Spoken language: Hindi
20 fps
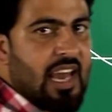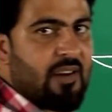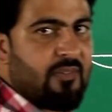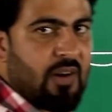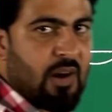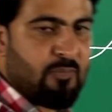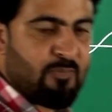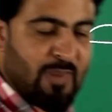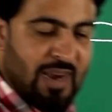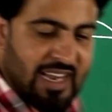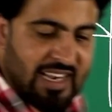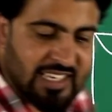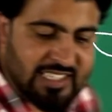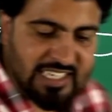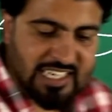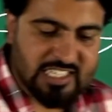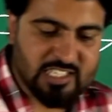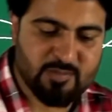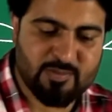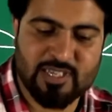एफ ऑफ माइनस
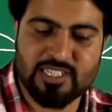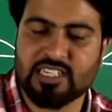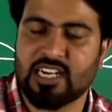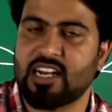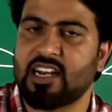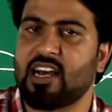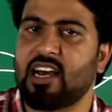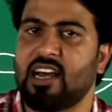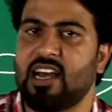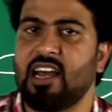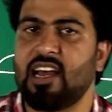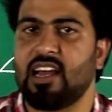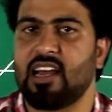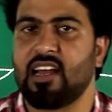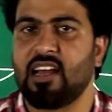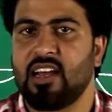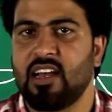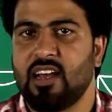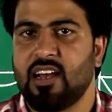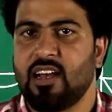एक्स पे जाना है
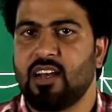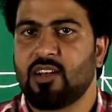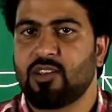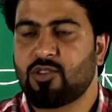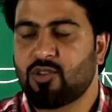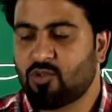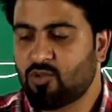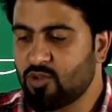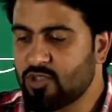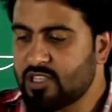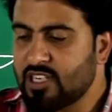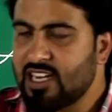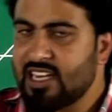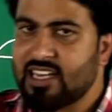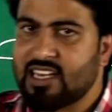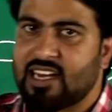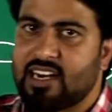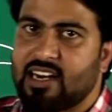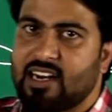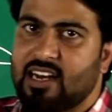तो कुछ नहीं
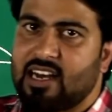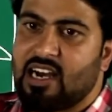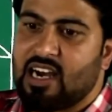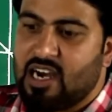करना